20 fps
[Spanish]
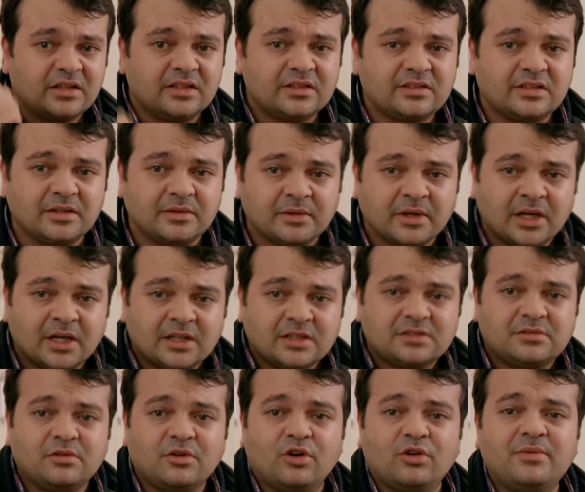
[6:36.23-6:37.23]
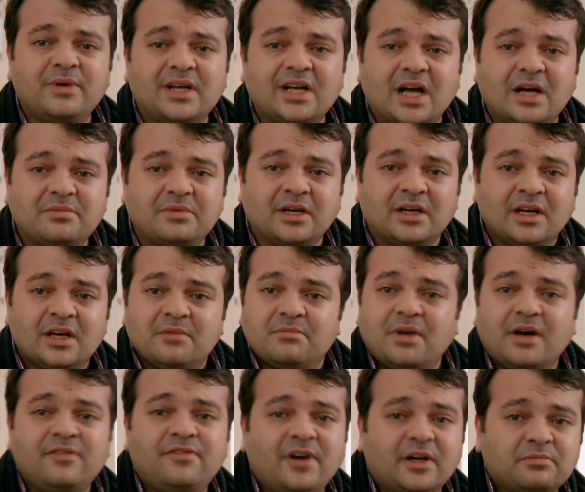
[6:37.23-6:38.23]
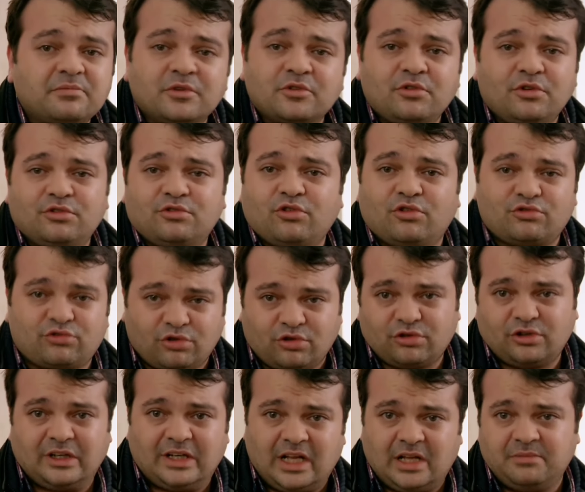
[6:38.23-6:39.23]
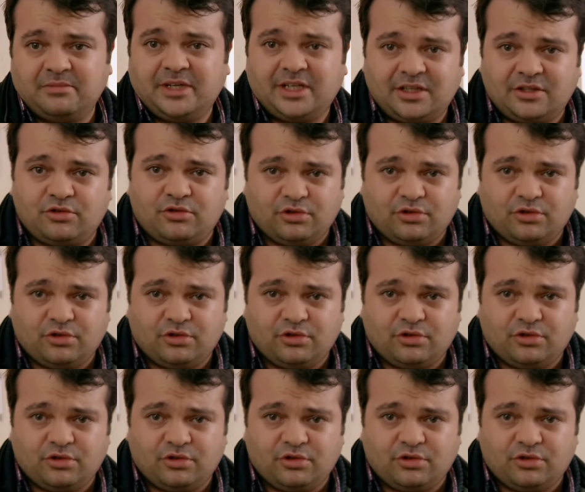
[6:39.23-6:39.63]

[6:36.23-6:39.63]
Claro que sí, seguro. Iba a recoger a Fatmagul del